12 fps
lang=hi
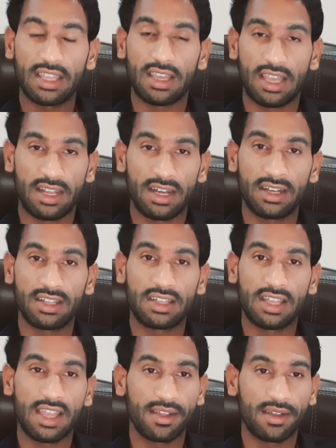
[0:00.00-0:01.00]
आयरन
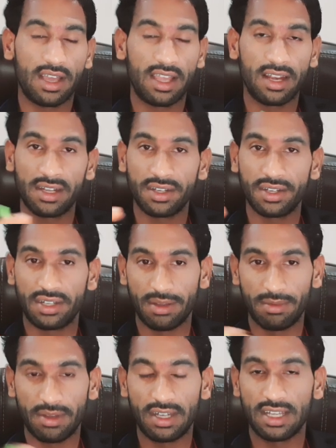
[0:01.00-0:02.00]
लेता है आयरन की
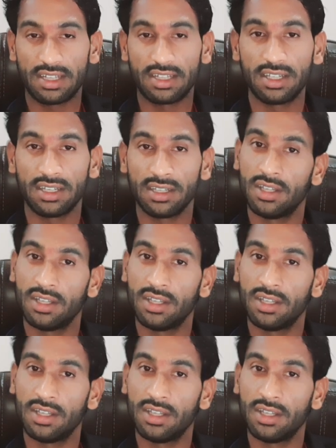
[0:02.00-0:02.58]
टेबलेट आती है